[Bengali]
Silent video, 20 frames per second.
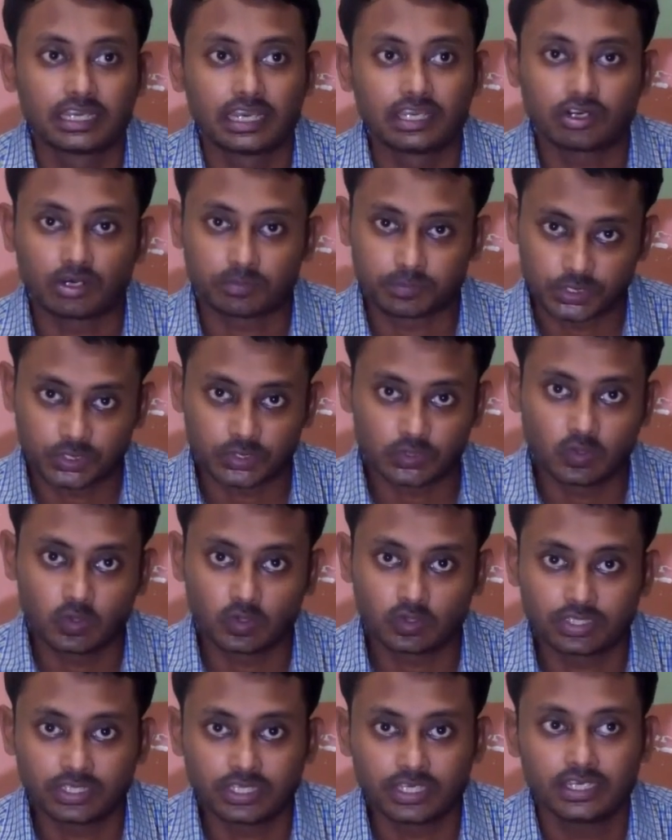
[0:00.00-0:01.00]
এই
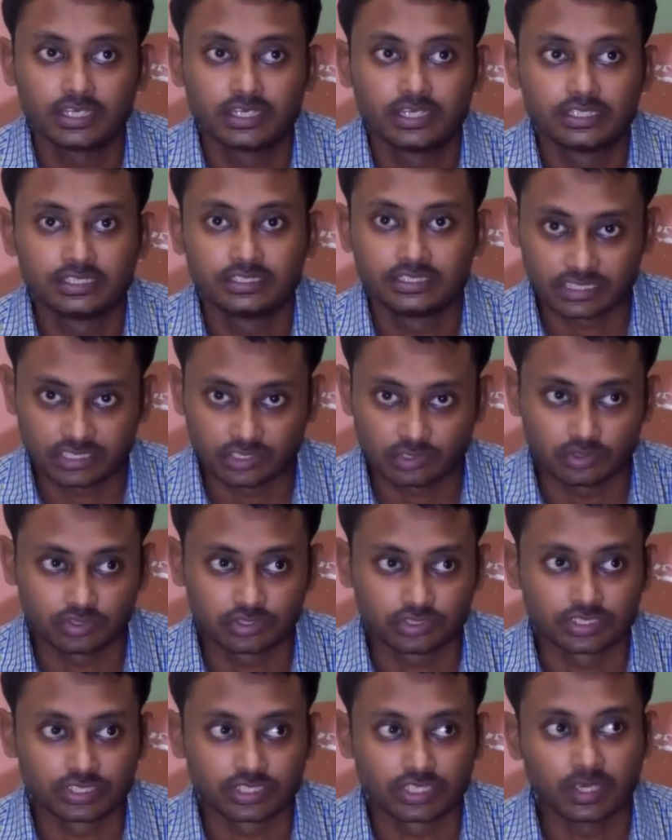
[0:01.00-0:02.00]
অপশনগুলোতে যেতে
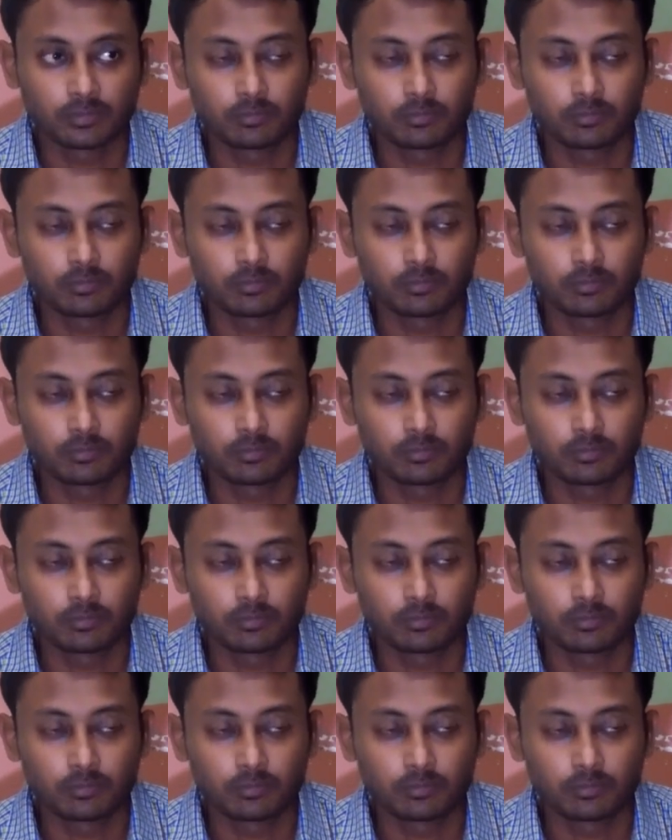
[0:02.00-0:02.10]
হচ্ছে